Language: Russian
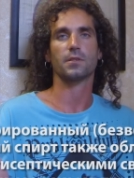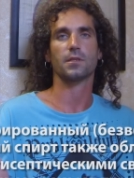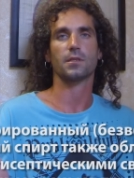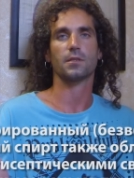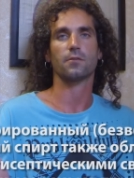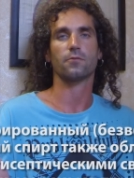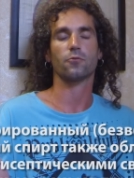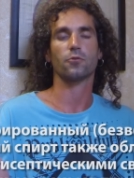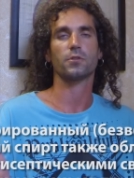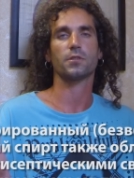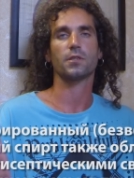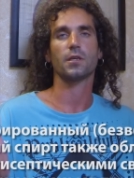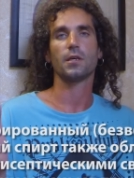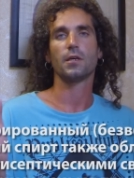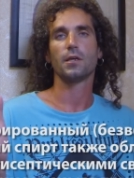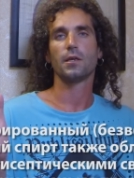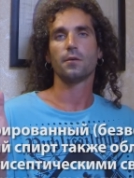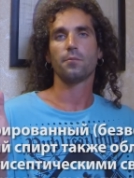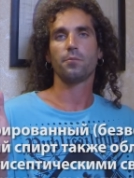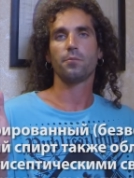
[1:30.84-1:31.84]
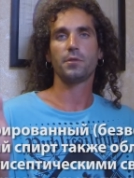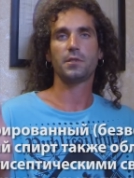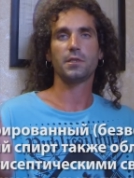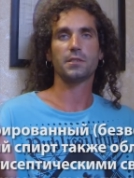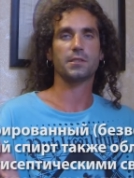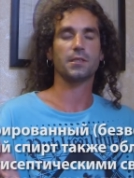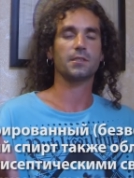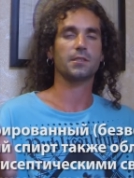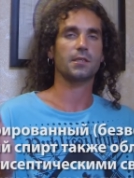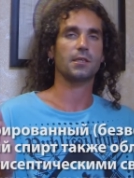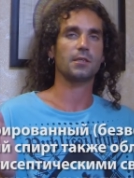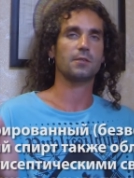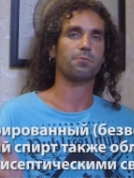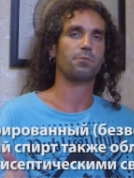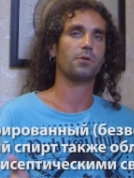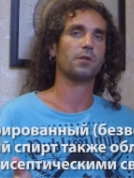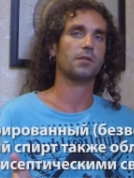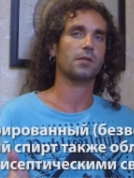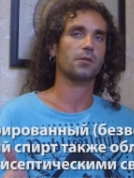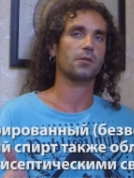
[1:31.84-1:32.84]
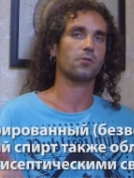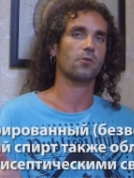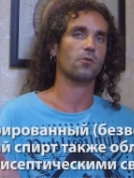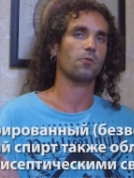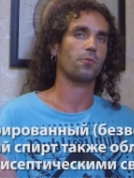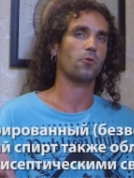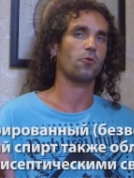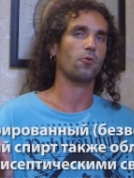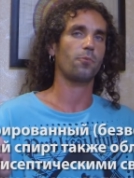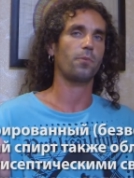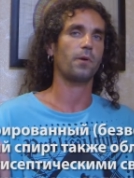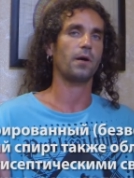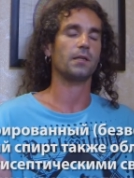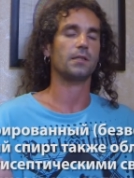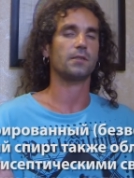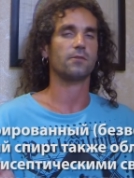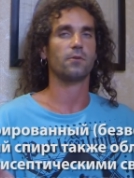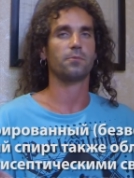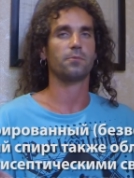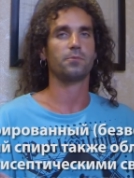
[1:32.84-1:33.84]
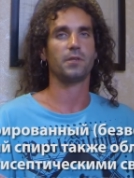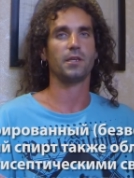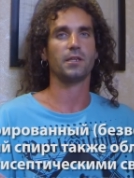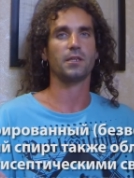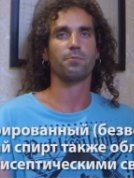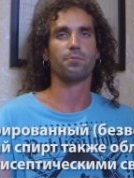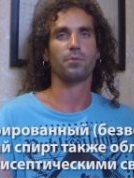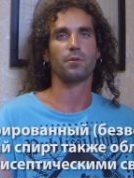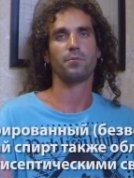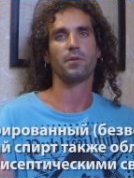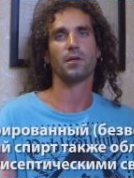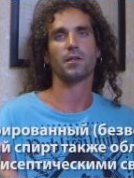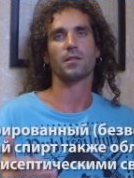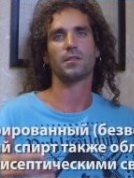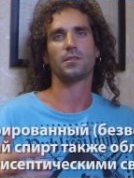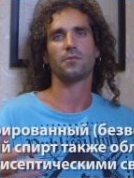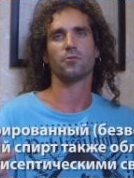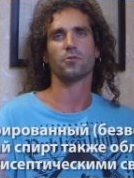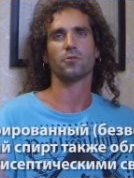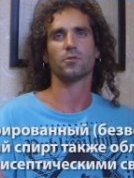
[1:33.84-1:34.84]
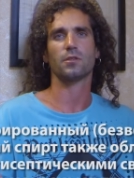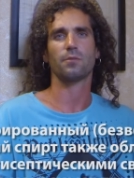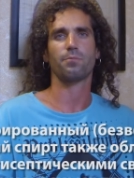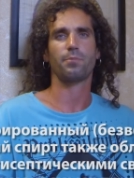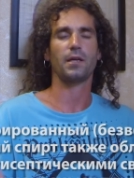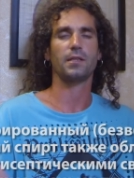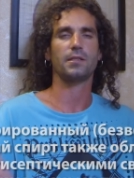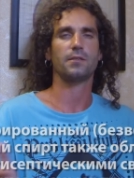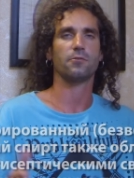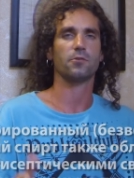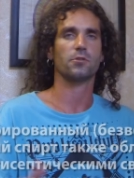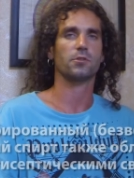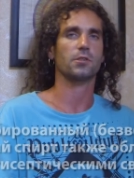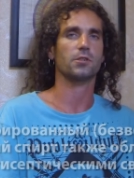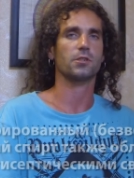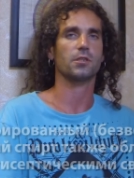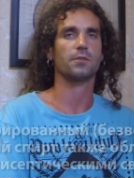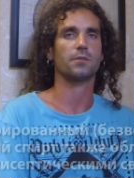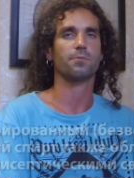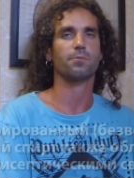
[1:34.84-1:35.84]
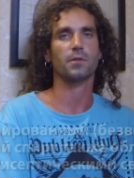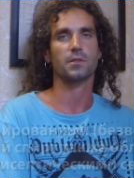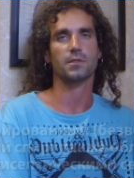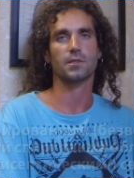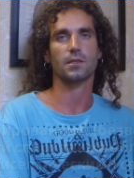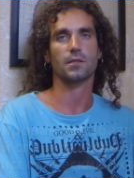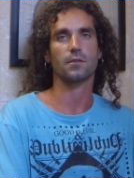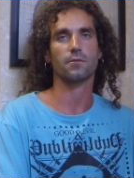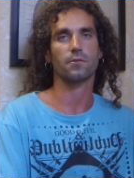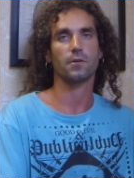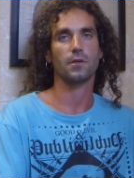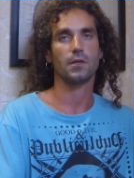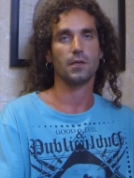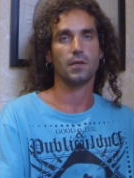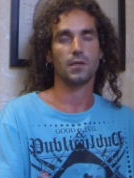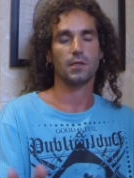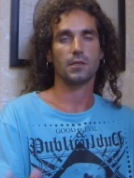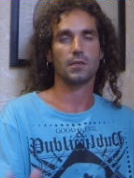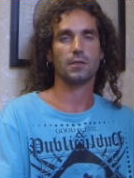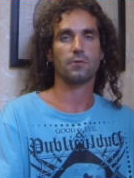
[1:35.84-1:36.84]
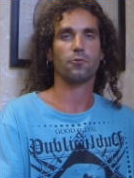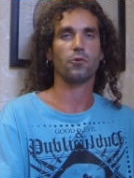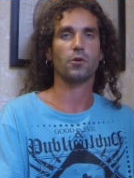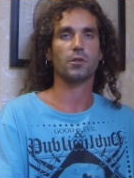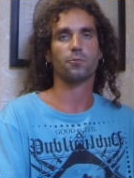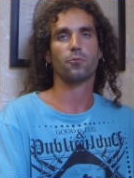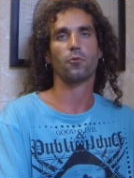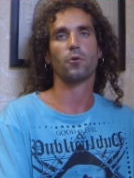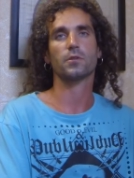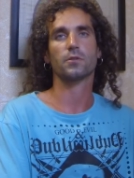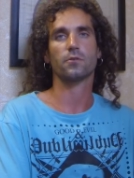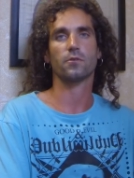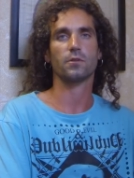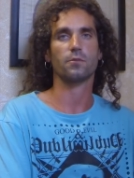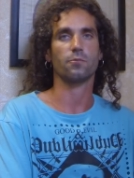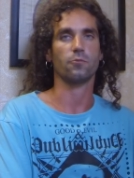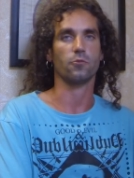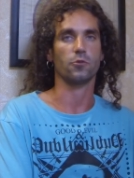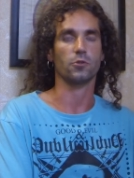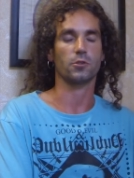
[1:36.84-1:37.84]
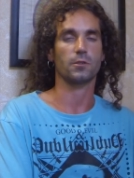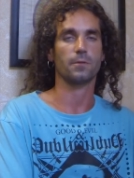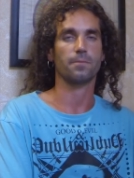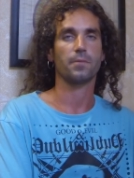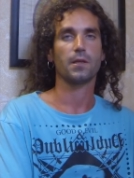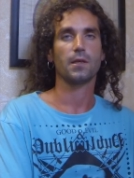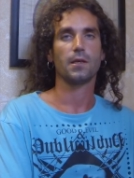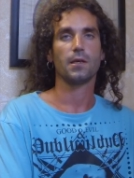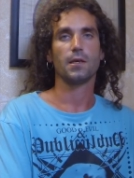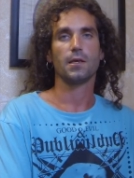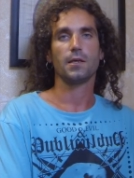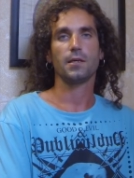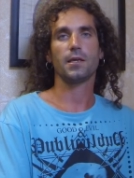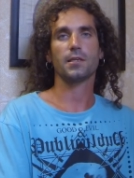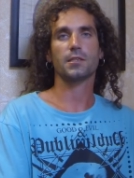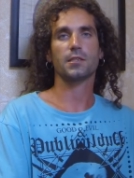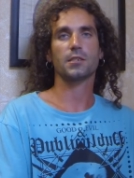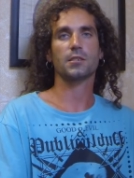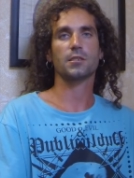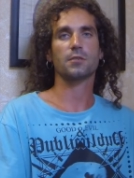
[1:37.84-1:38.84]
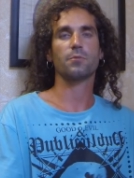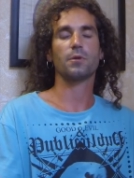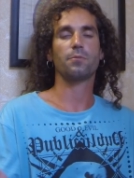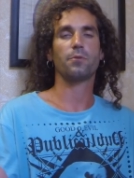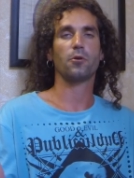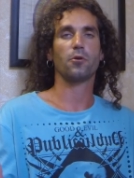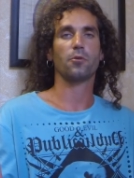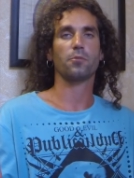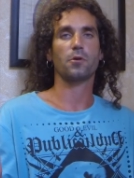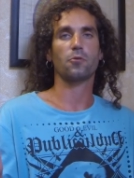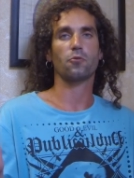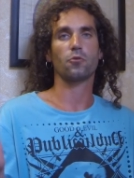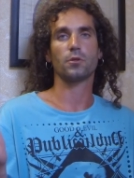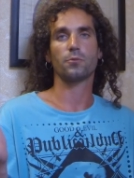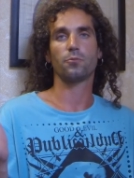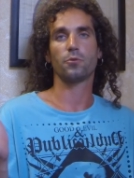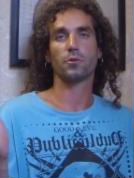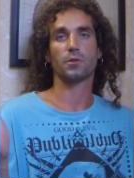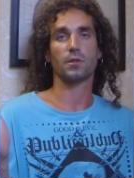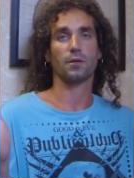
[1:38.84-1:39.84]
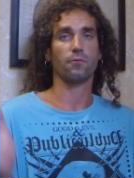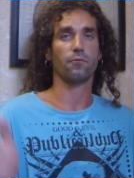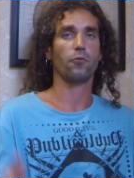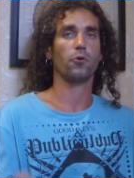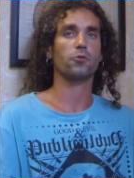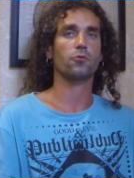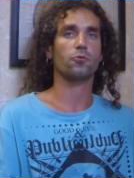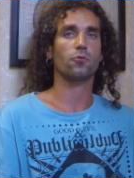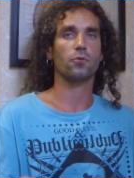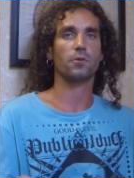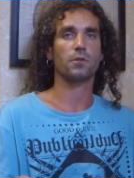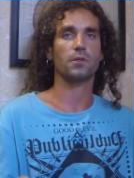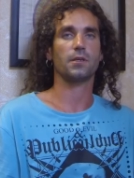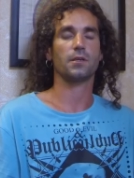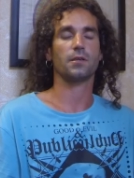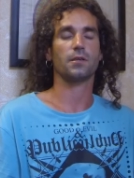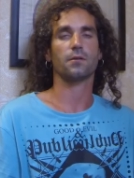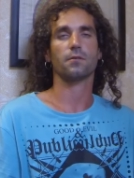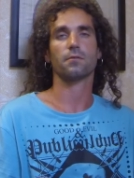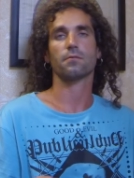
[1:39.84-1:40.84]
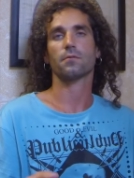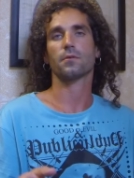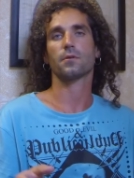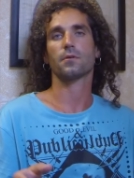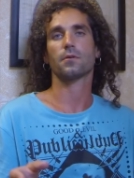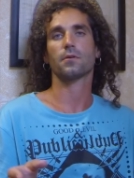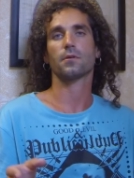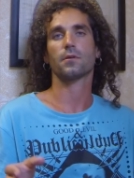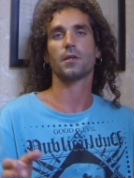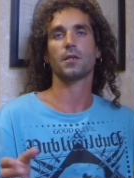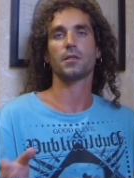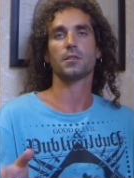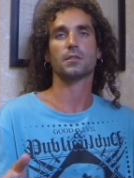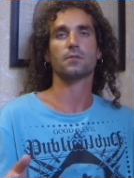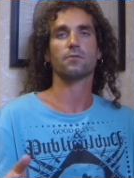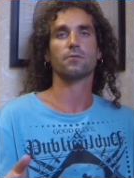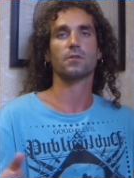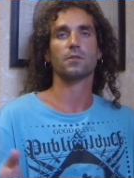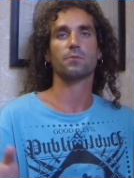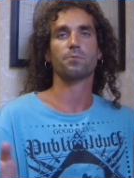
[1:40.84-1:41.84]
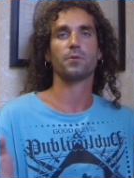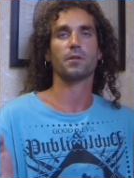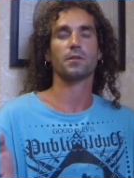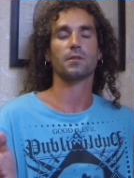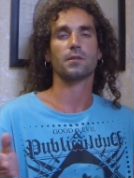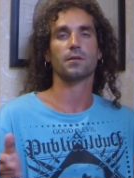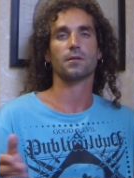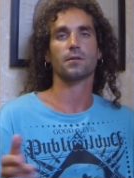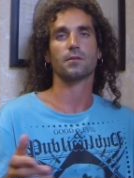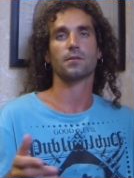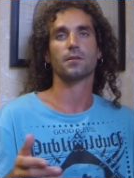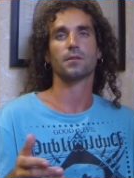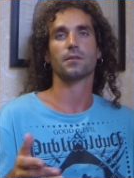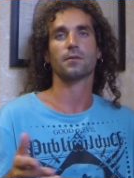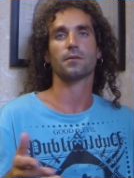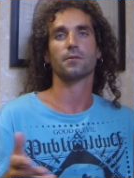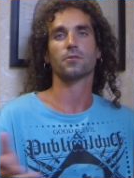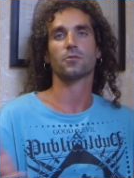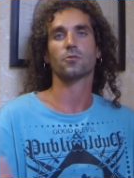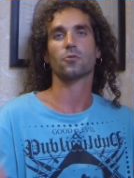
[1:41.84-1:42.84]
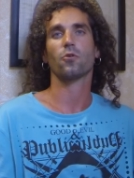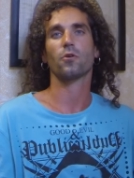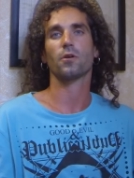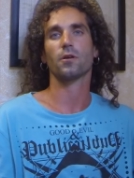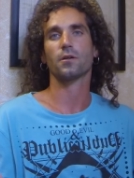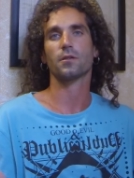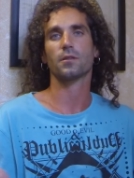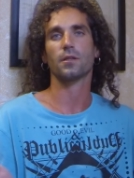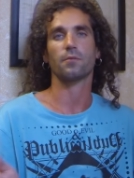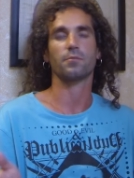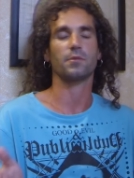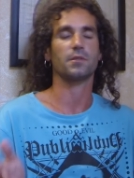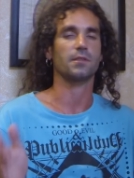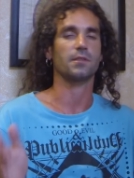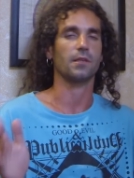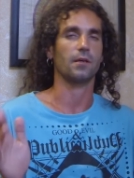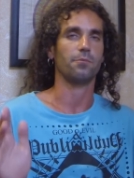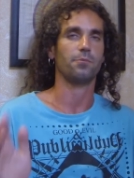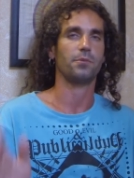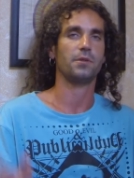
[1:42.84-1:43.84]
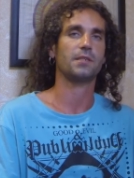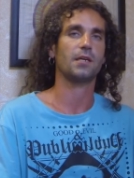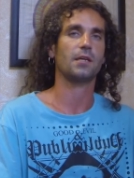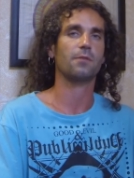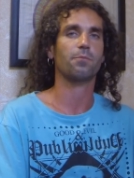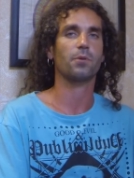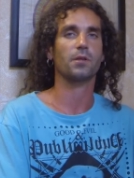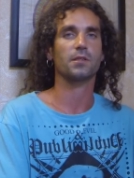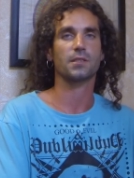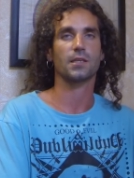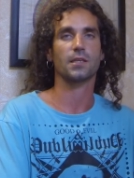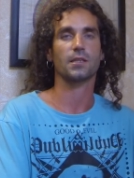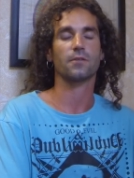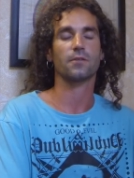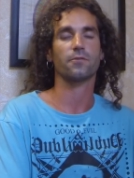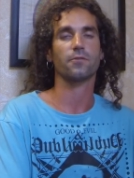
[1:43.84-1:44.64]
То есть медицинский спирт, который вы покупаете в аптеке, примерно 95-96%. Его использовать можно. Если же мы берем какую-нибудь там водку, где э, количество спирта где-то 40, там не знаю, 50%,